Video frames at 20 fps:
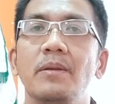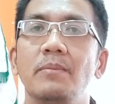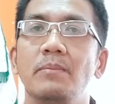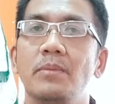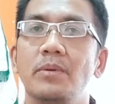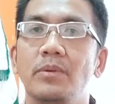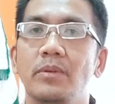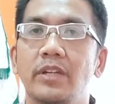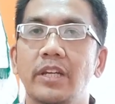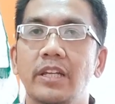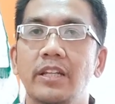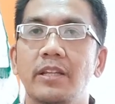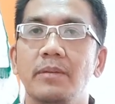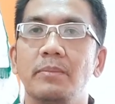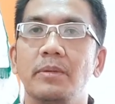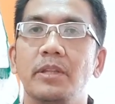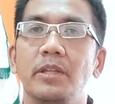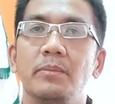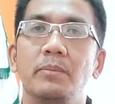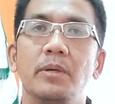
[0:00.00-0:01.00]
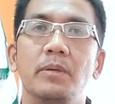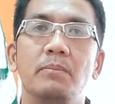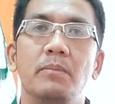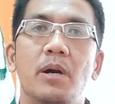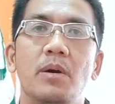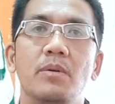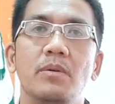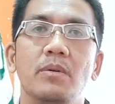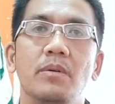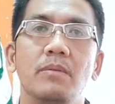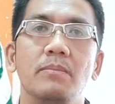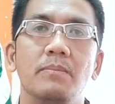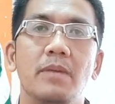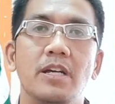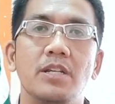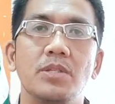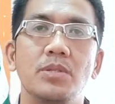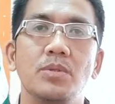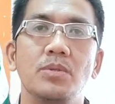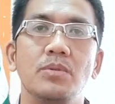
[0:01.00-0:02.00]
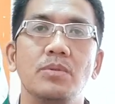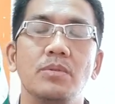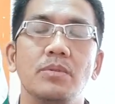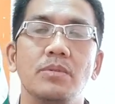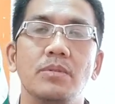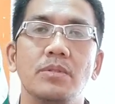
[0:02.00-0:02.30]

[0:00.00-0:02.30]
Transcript: mungkin teman-teman mau masuk